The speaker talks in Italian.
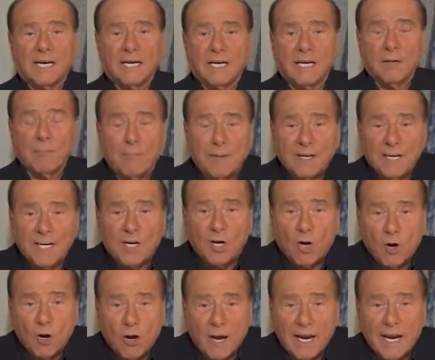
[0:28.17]
Il
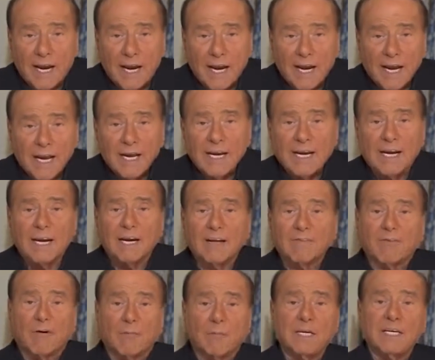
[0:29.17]
pericolo è che le
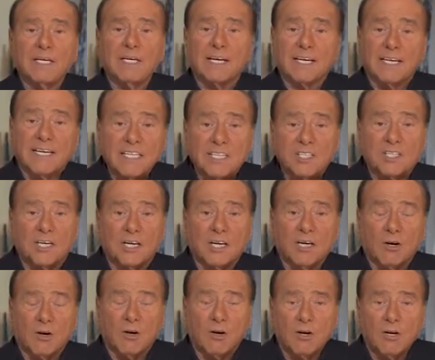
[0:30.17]
famiglie
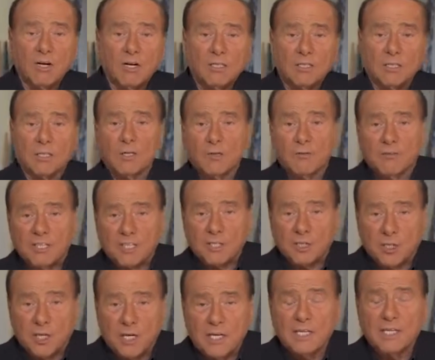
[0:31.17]
rischino di dover
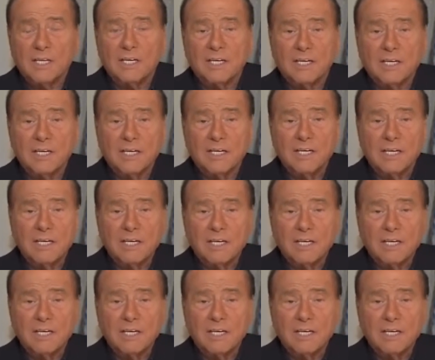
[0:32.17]
scegliere